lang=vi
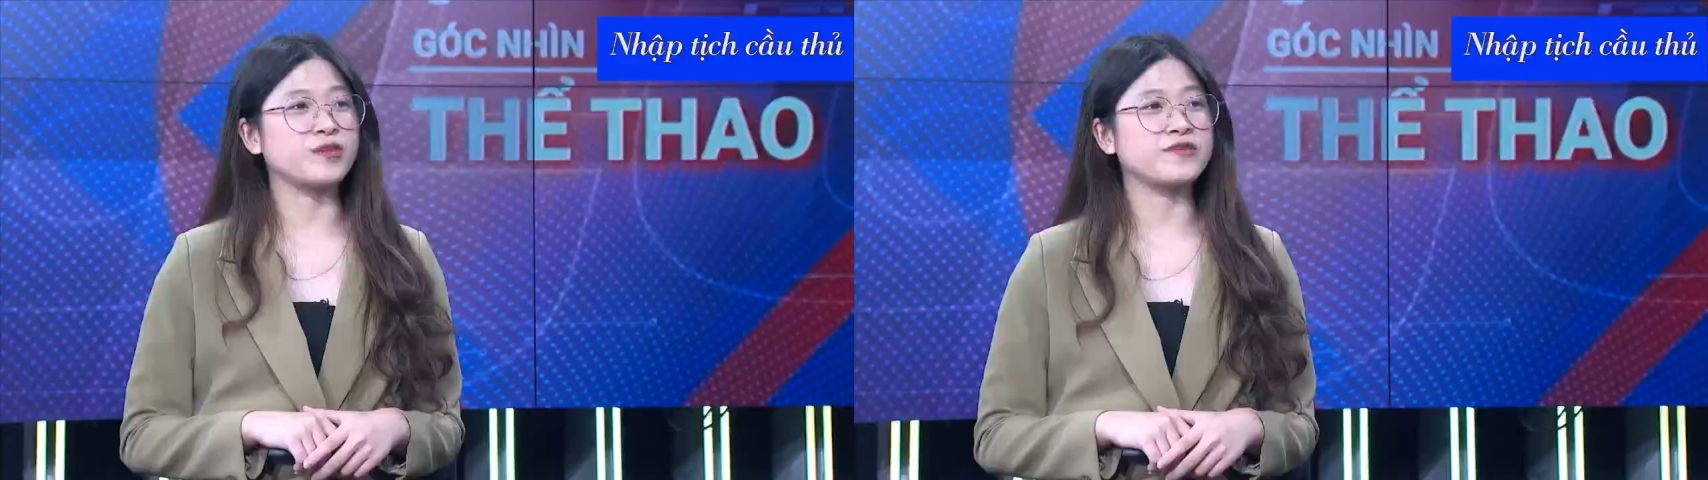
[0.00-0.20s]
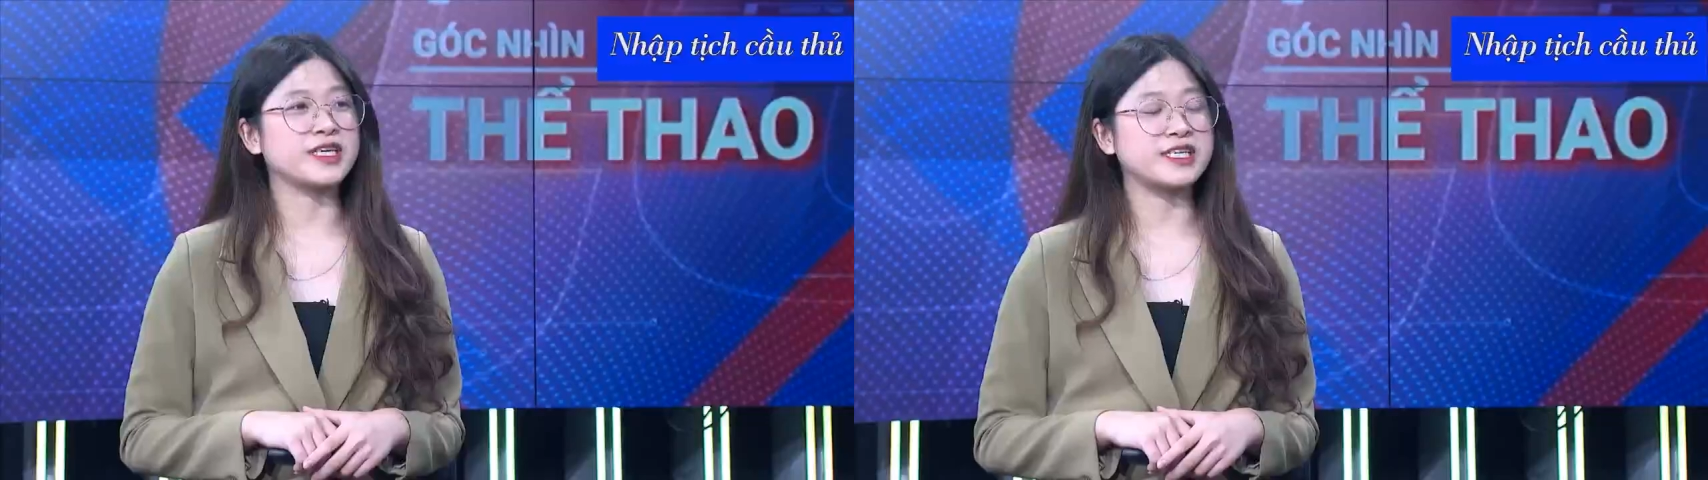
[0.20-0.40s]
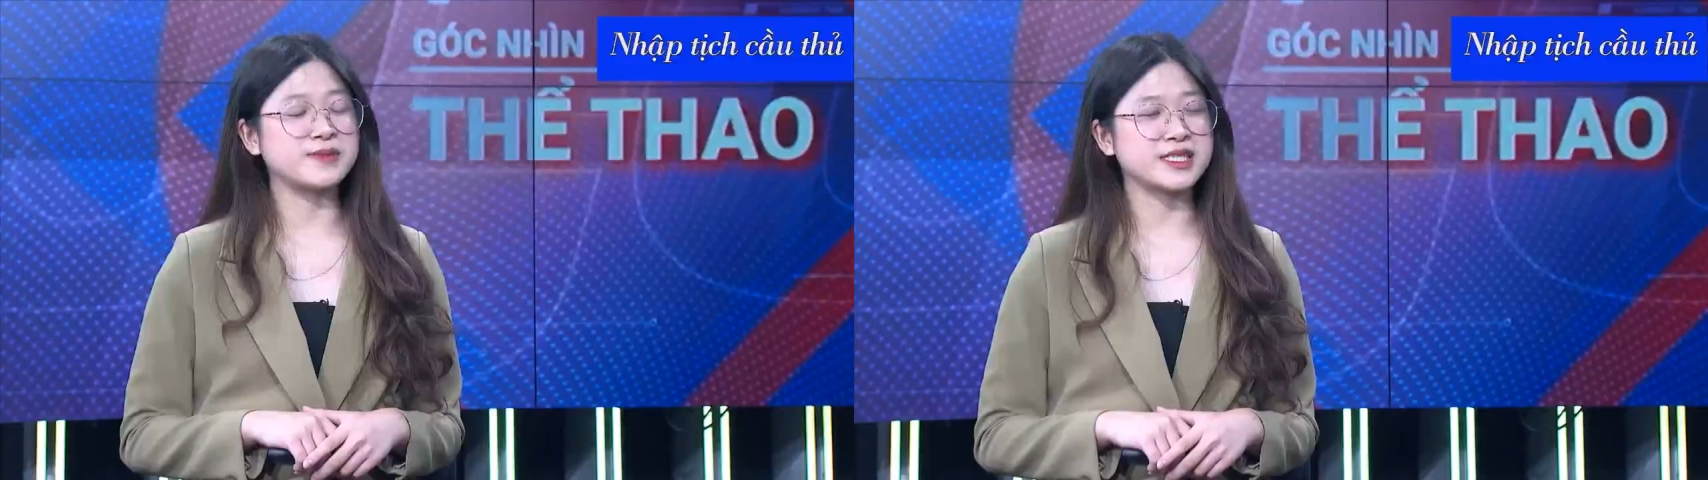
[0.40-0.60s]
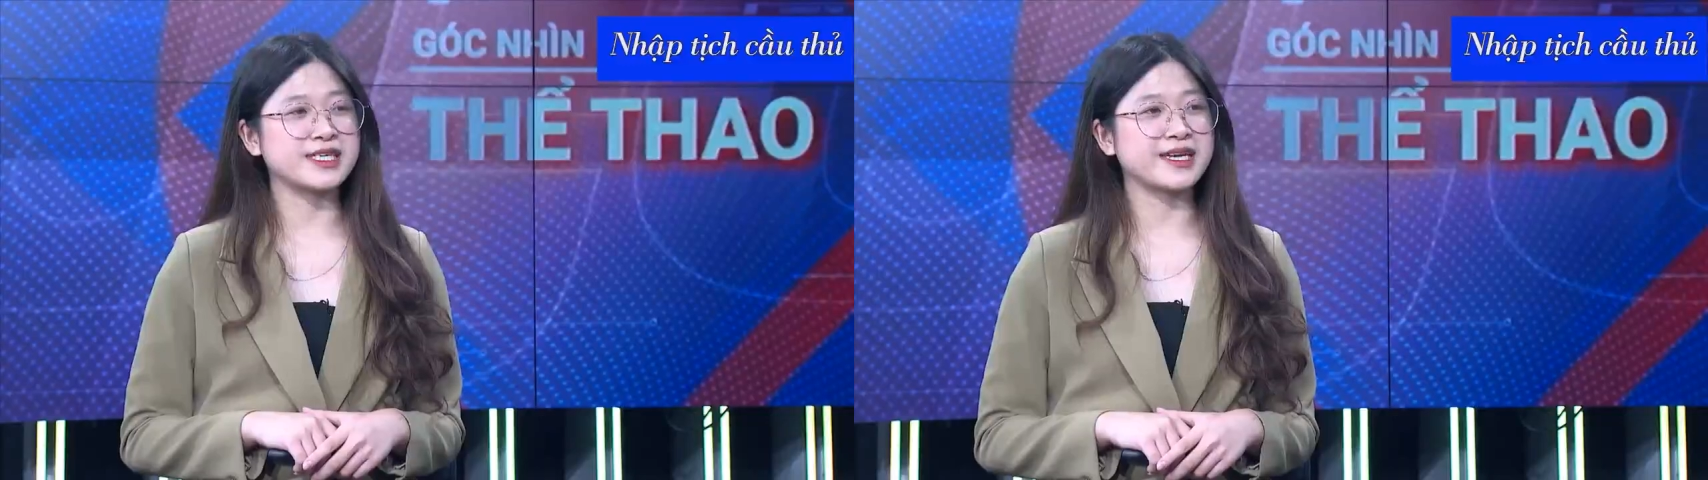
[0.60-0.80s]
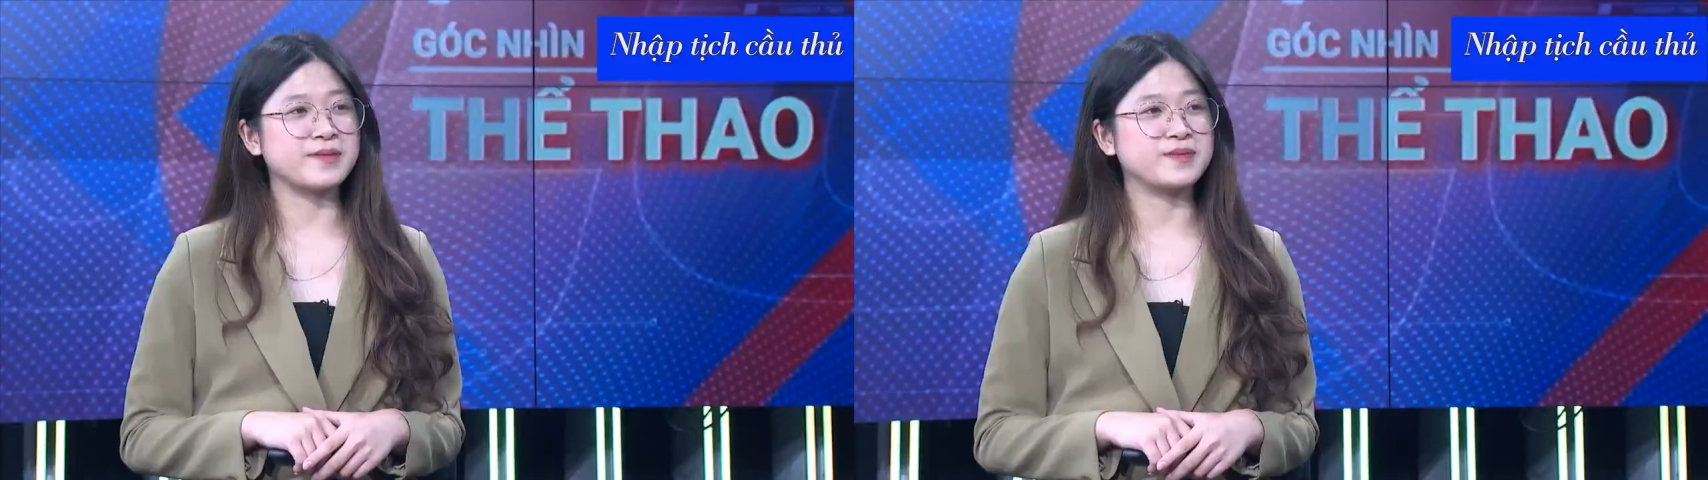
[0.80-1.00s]
huấn luyện viên Kim
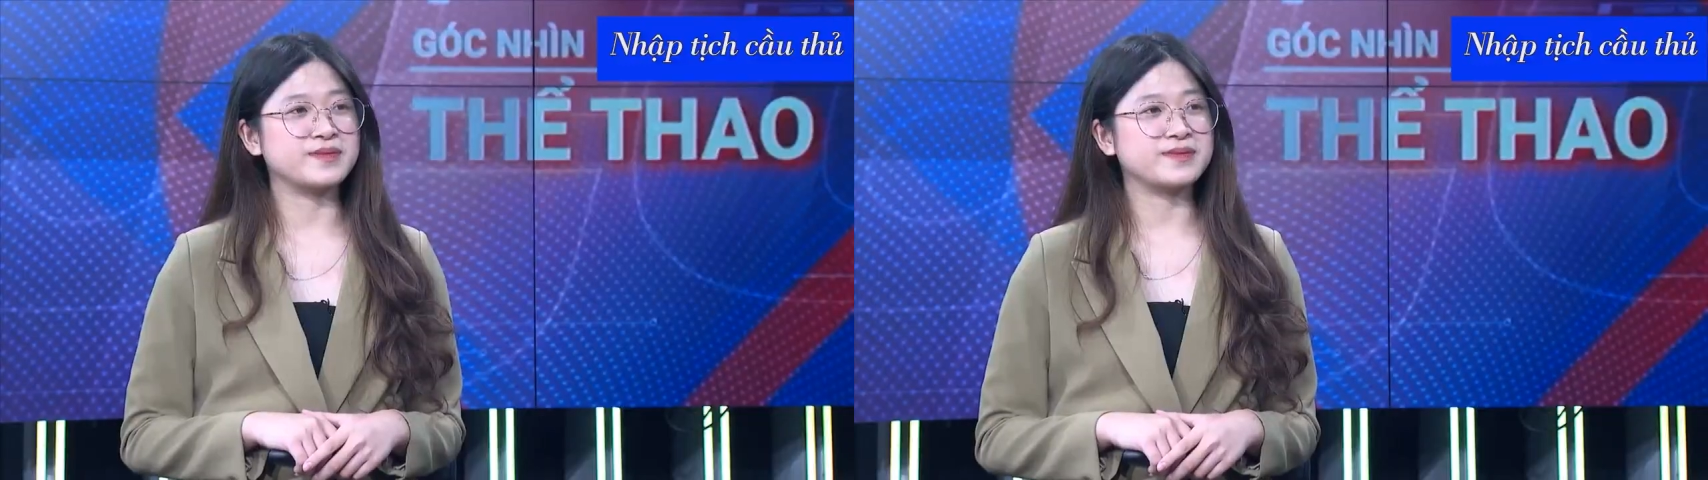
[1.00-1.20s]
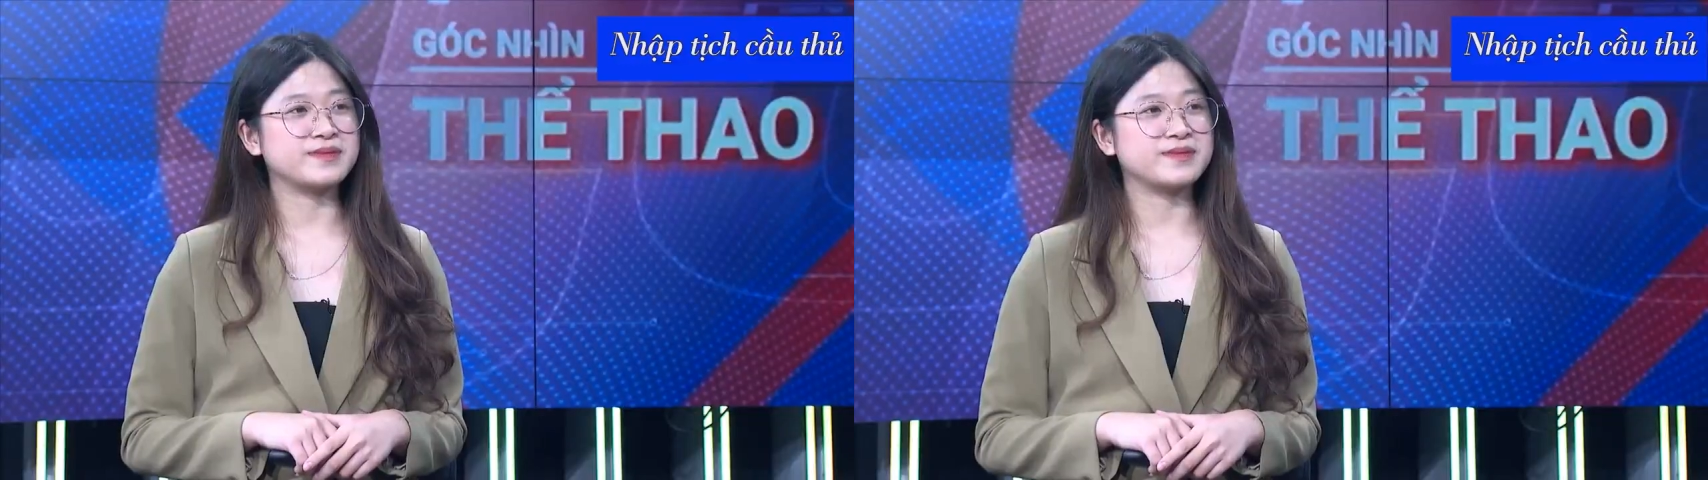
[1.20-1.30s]
Sang Sik ạ?